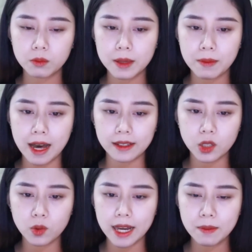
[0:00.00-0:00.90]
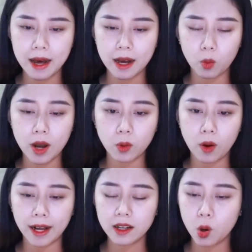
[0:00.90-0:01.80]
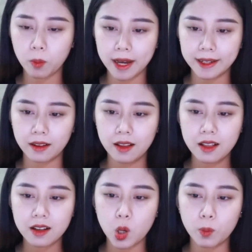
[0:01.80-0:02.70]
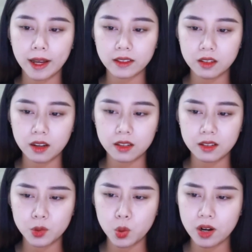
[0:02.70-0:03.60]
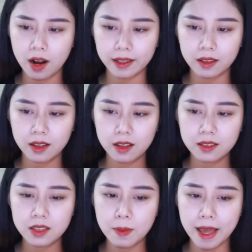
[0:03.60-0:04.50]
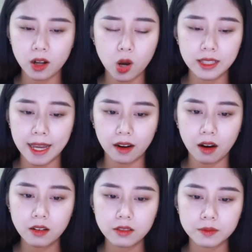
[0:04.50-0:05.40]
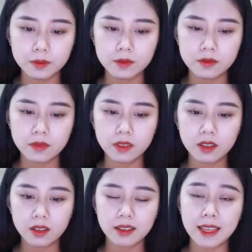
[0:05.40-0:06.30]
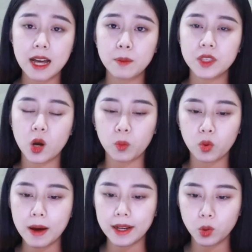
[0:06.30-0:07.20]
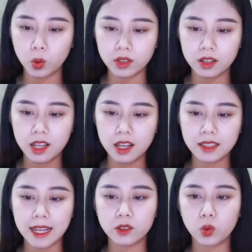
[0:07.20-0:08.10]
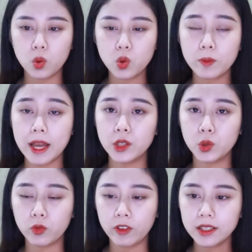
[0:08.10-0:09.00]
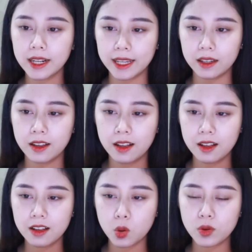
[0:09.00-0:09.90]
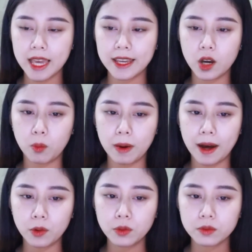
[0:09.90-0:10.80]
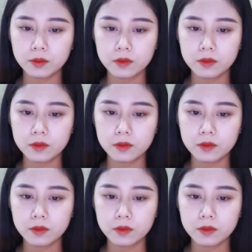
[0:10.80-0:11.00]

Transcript: May mà cháu gái bà ngoan ngoãn học hành Không ăn chơi, đua đòi Như mẹ con nhà nó Nghe âm giọng của bà nội Thành Tố cũng đã hiểu vấn đề Cô nhà giọng bảo